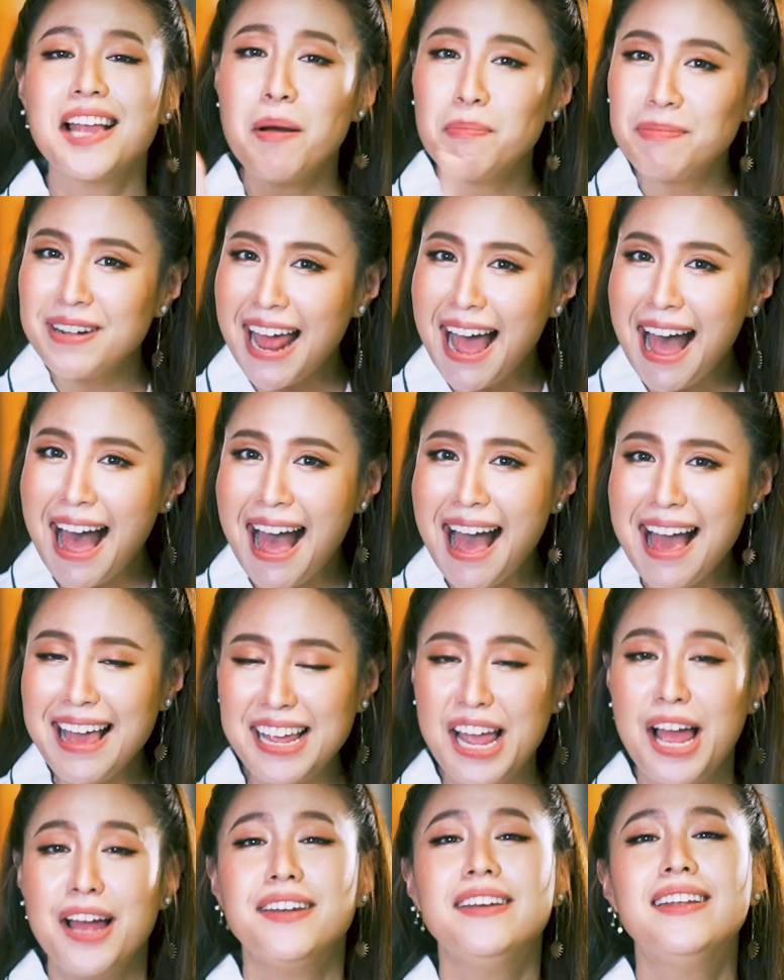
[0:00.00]
ทำได้
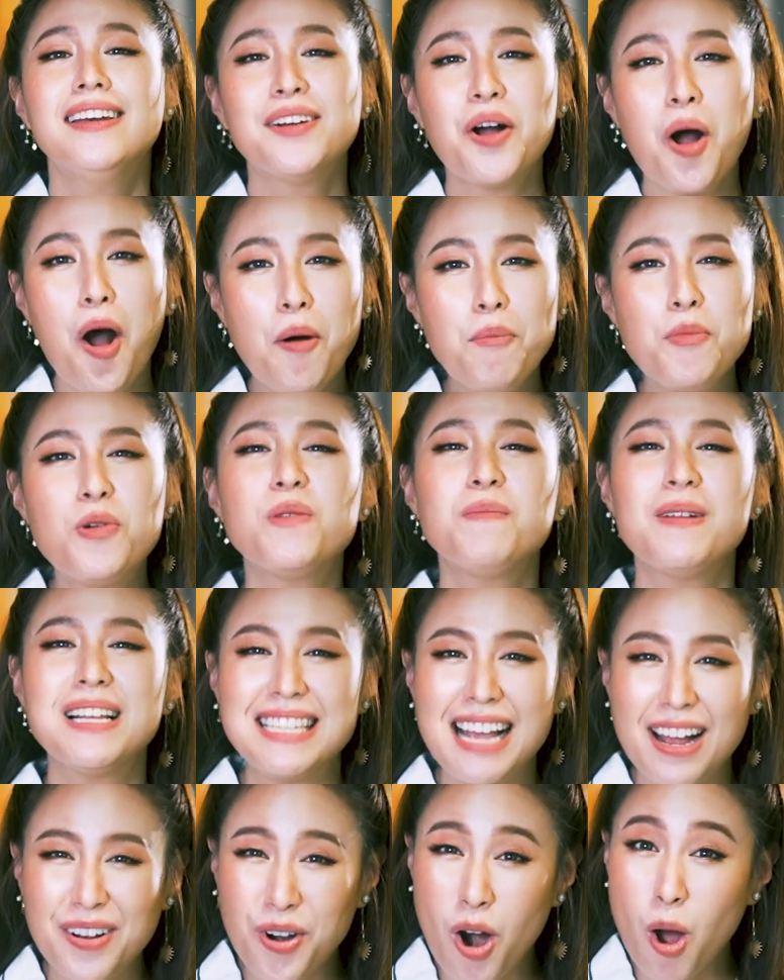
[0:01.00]
ดึงข้อมูลมา
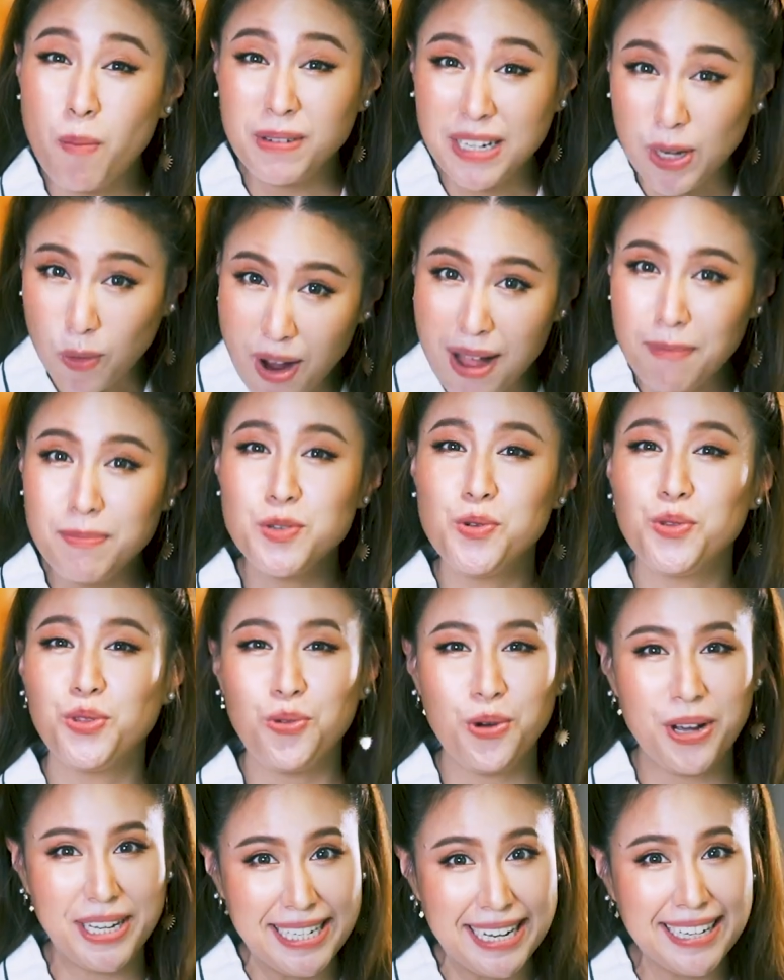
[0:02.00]
จากรอมหรือความจุ
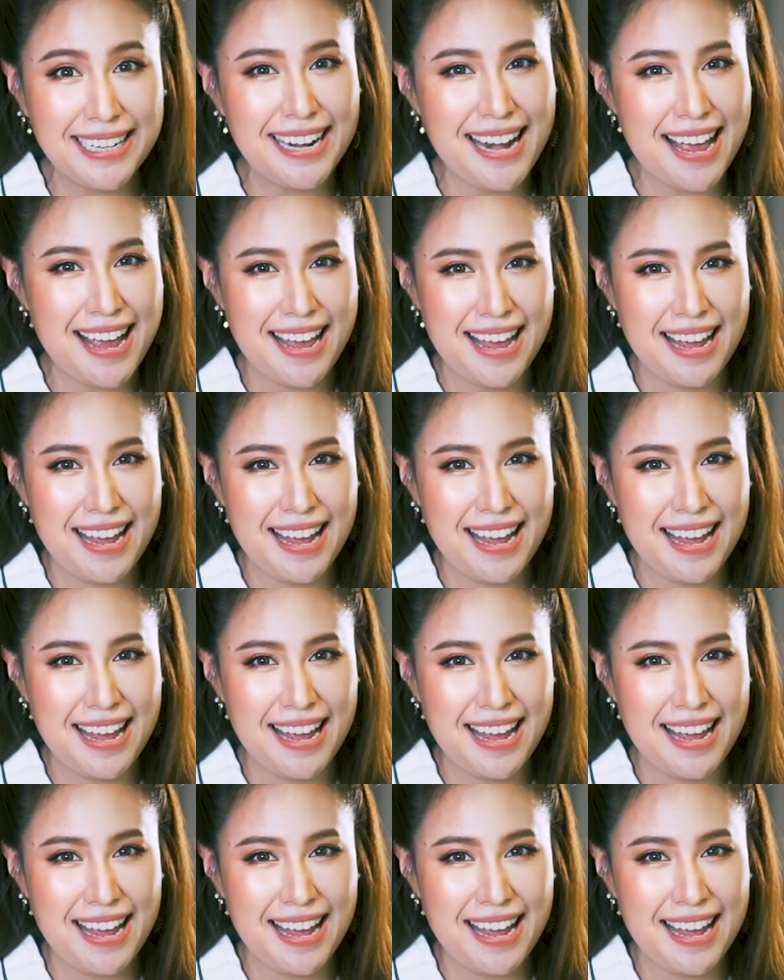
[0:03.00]
ตัวเครื่องนั่นเอ